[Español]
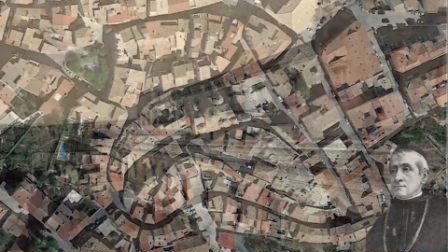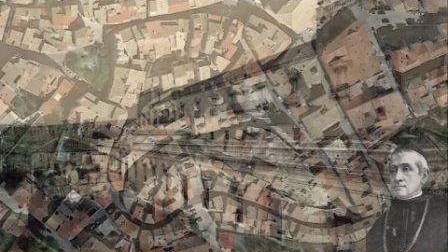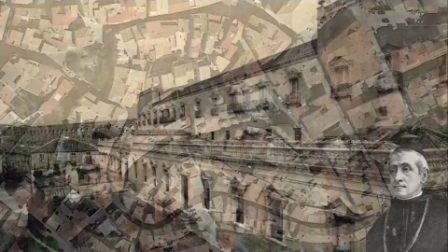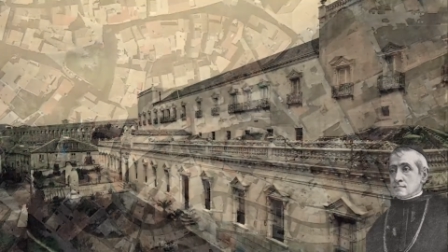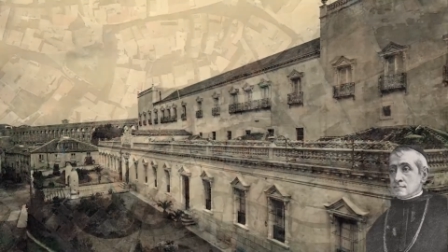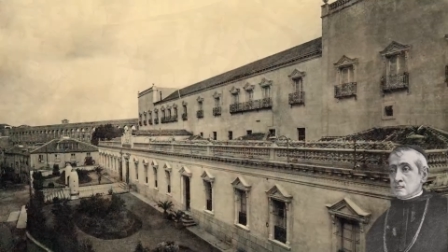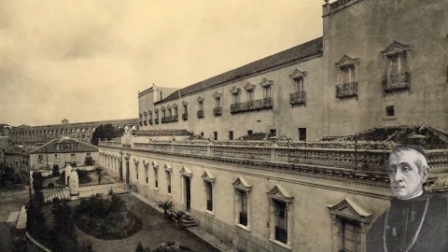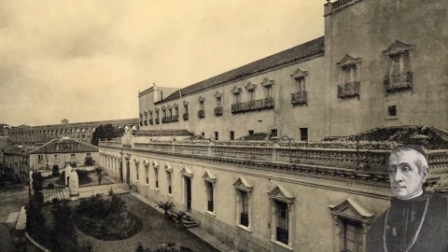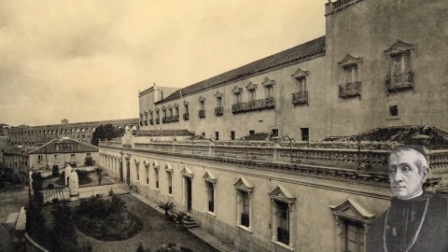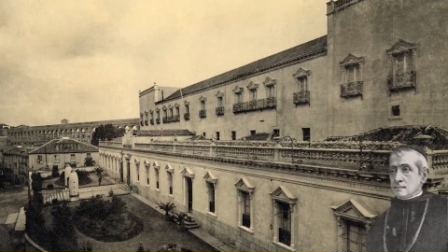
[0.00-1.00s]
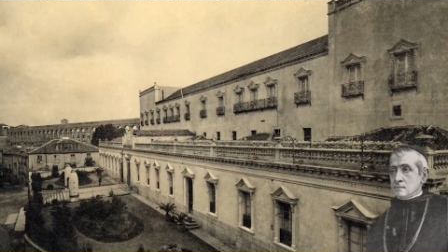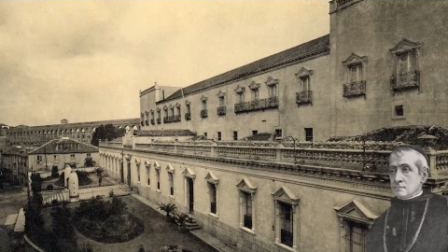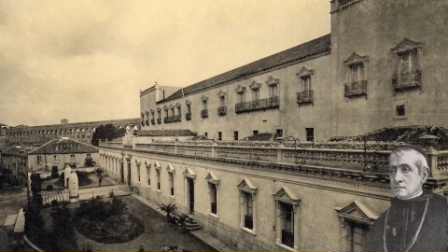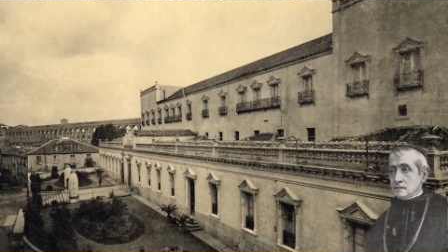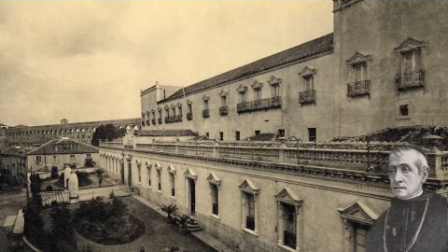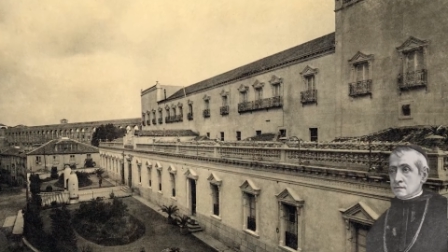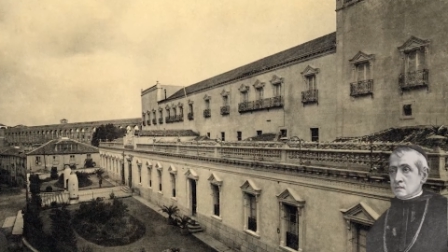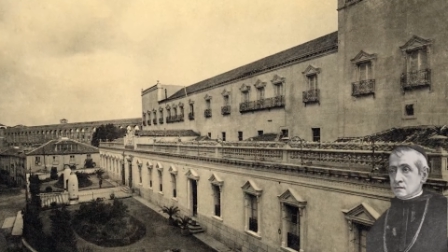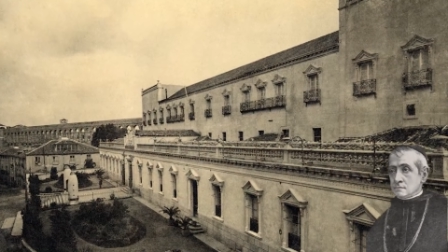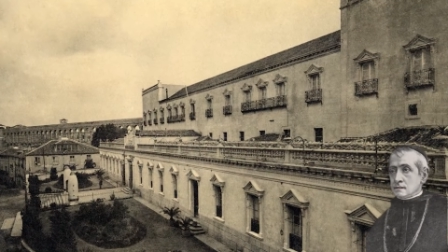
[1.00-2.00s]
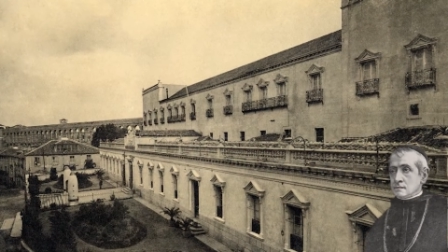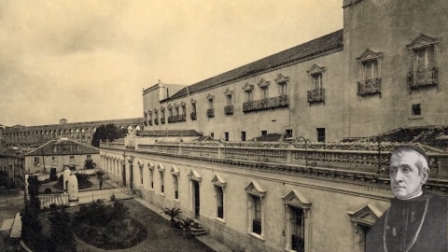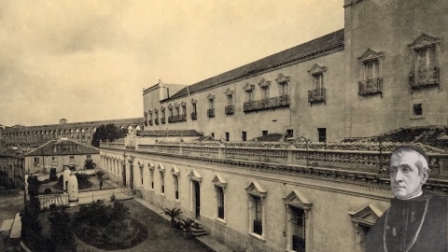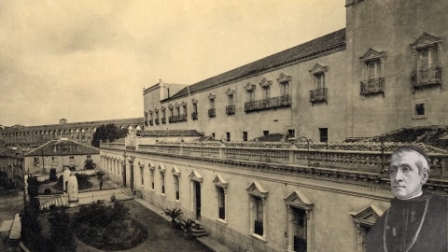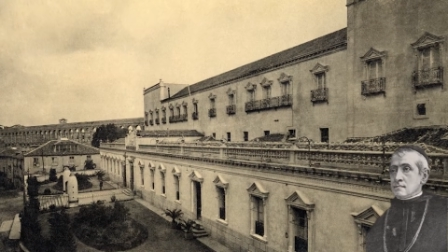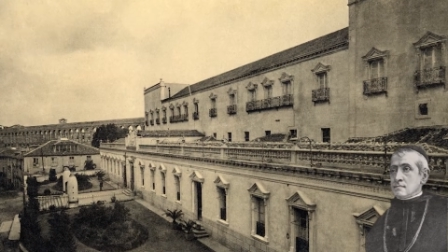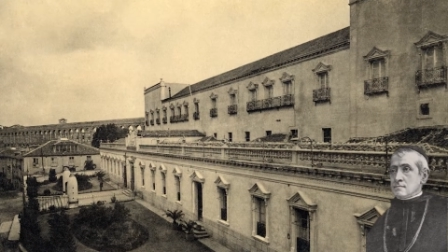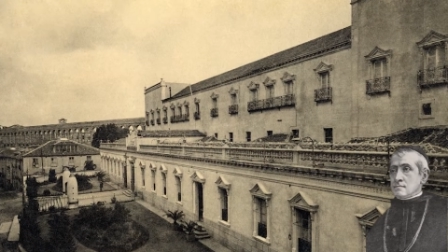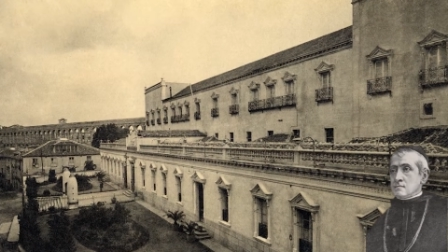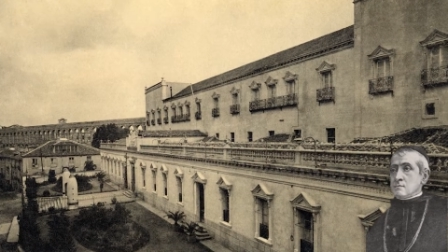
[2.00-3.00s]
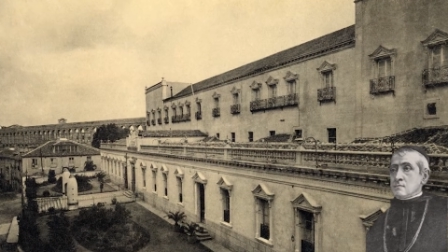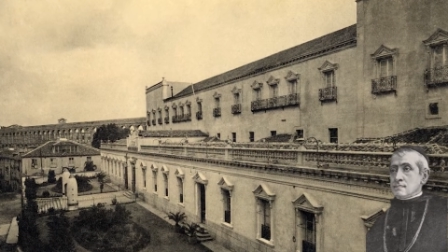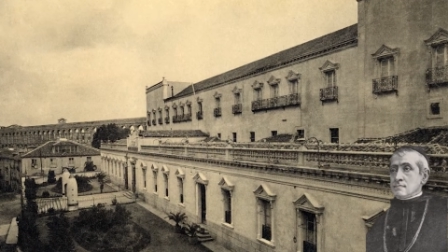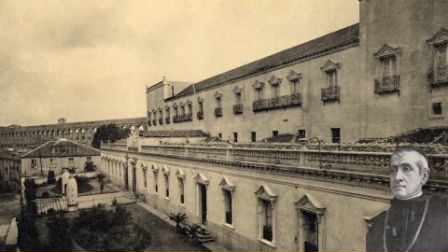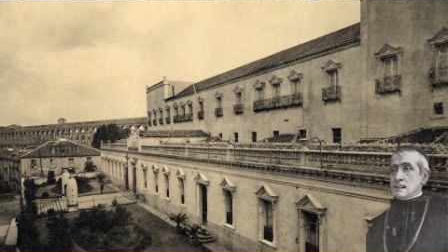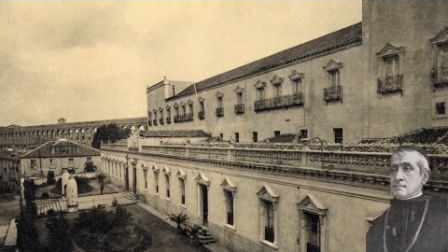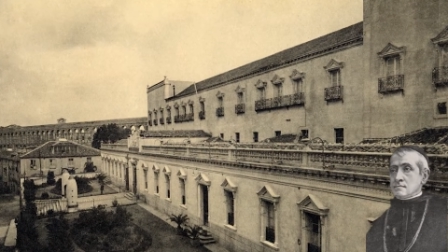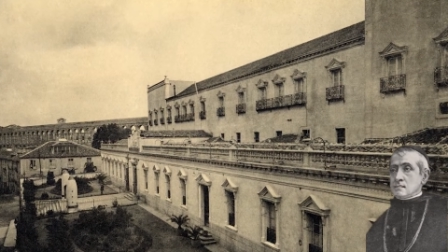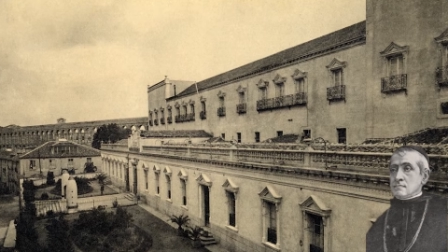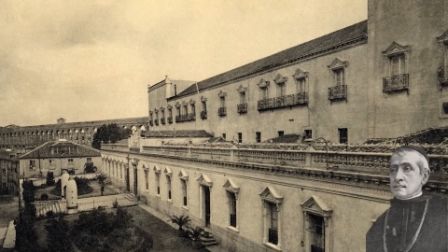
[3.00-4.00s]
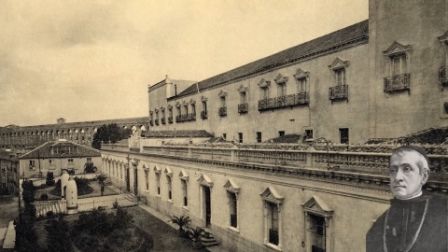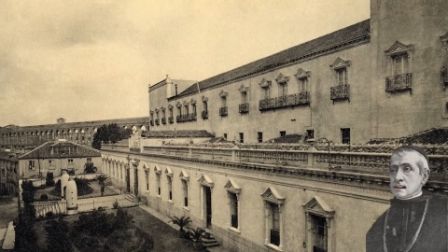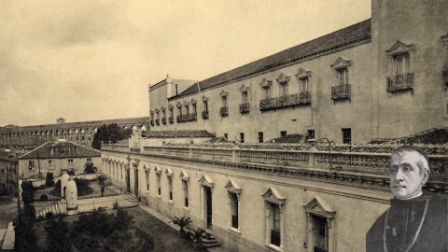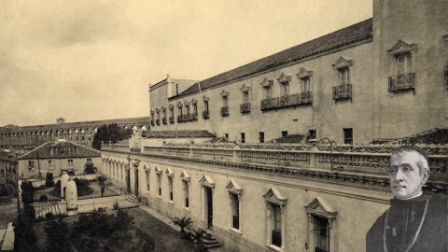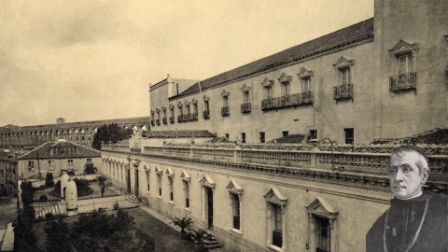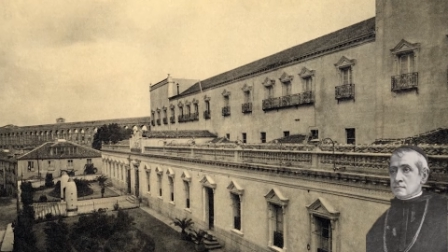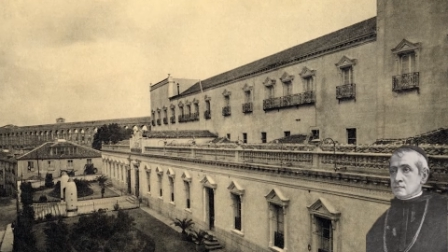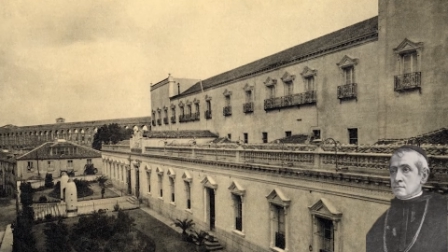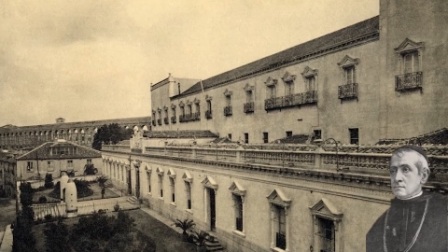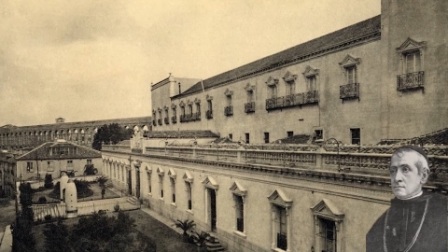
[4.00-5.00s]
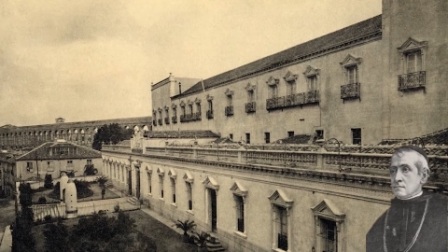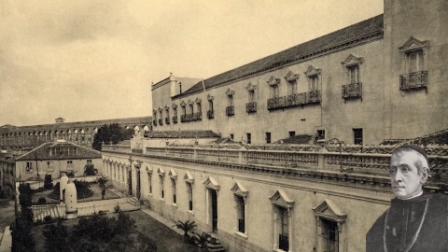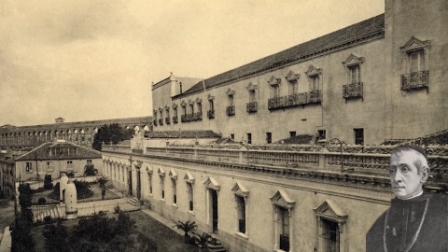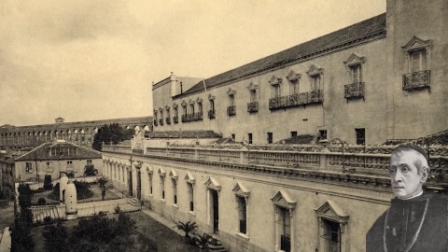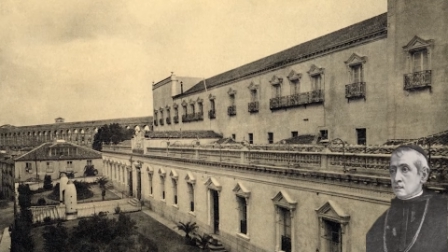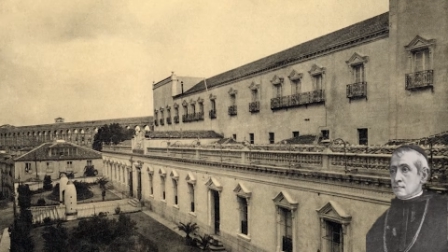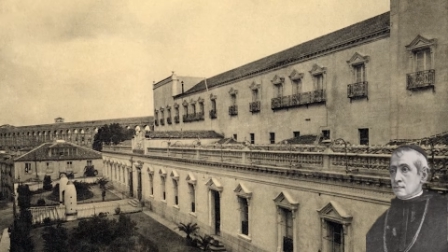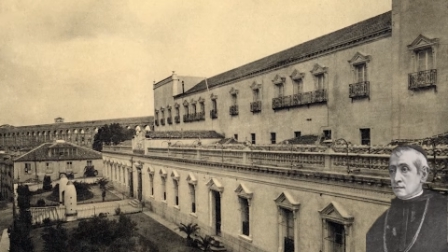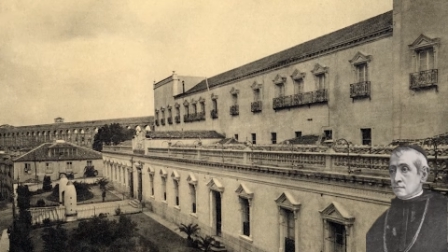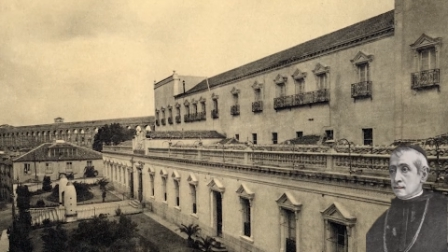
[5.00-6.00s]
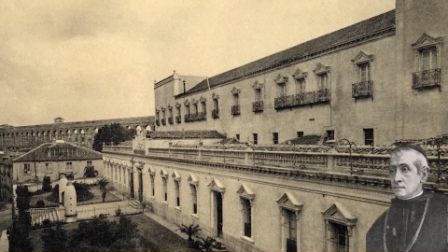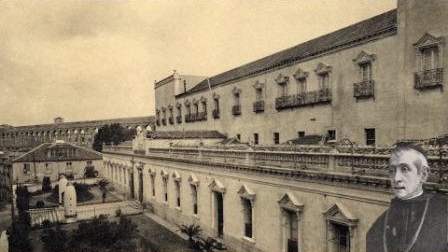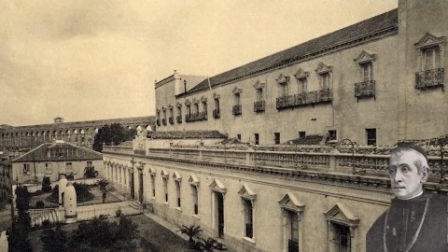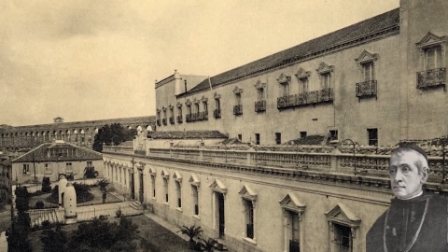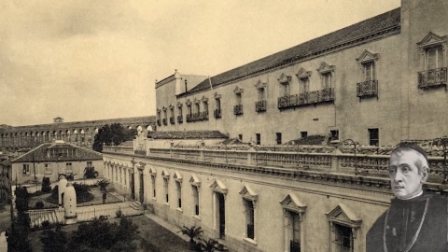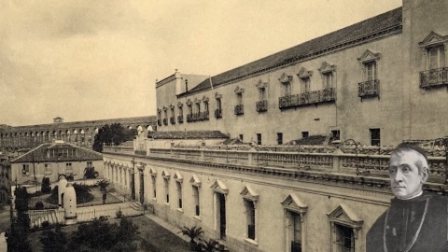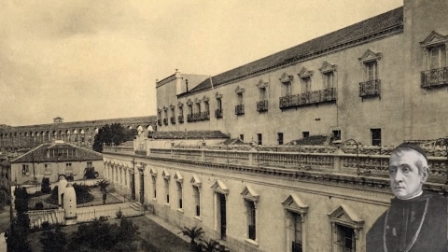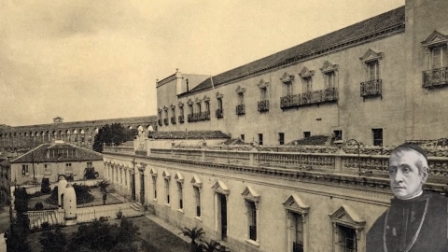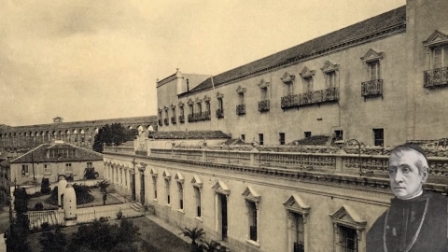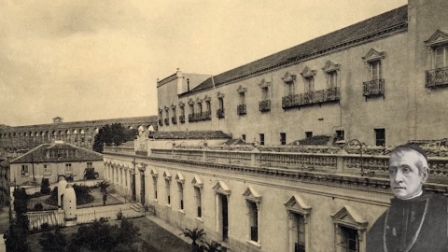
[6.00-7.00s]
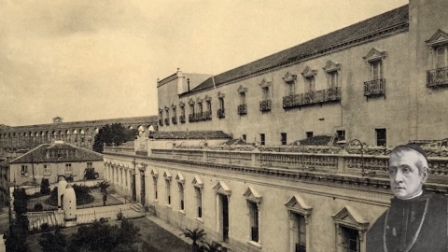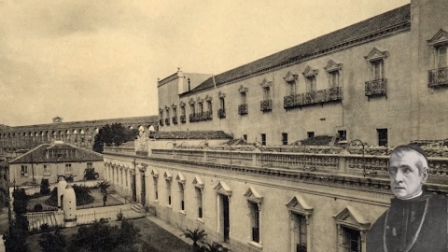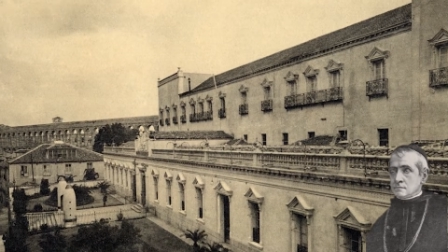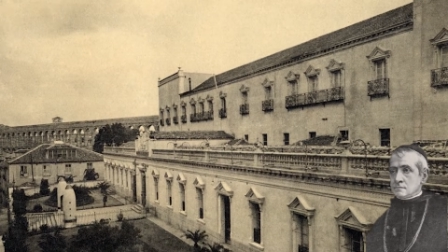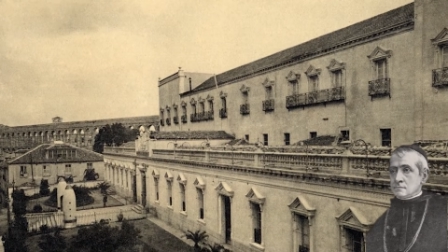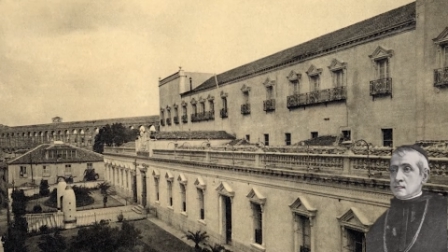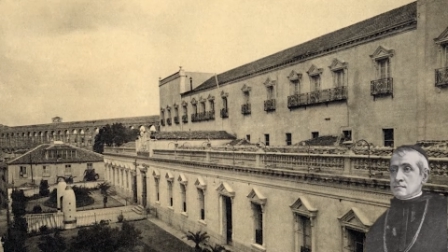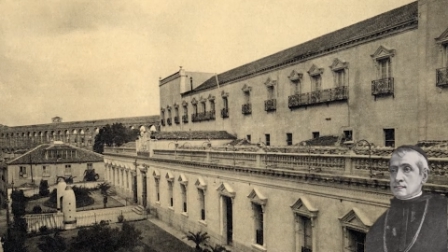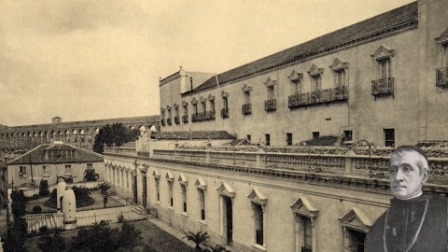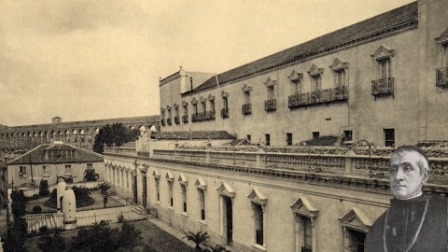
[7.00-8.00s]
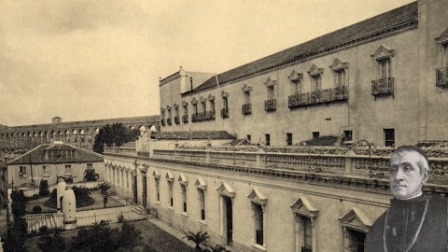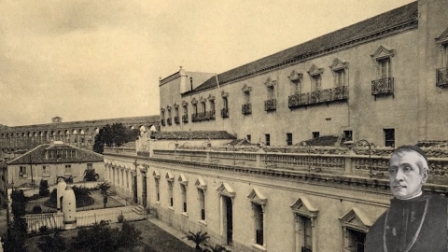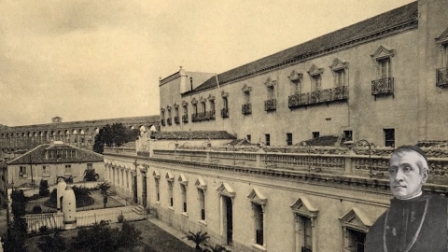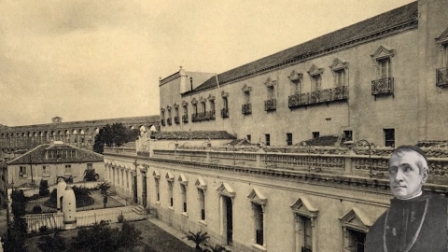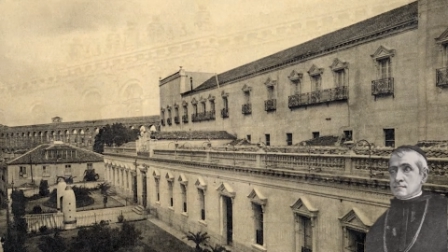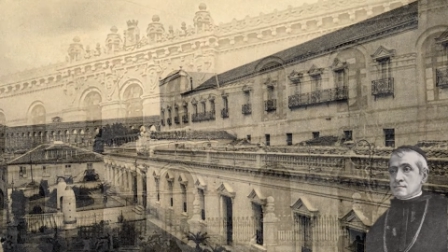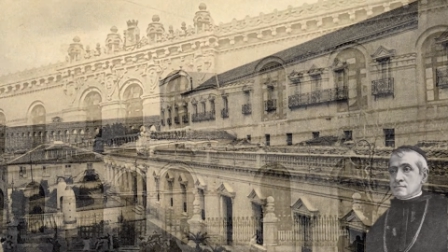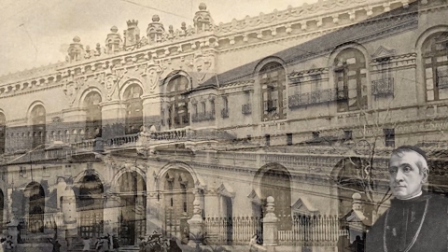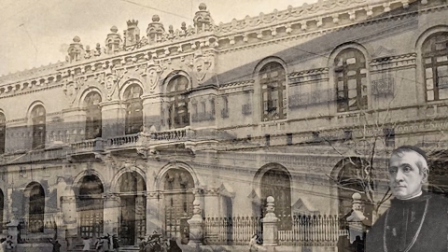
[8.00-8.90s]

Ingresé en la artillería de Segovia, donde cursé y aprobé todas las materias, pero sentí la llamada del sacerdocio y abandoné el ejército.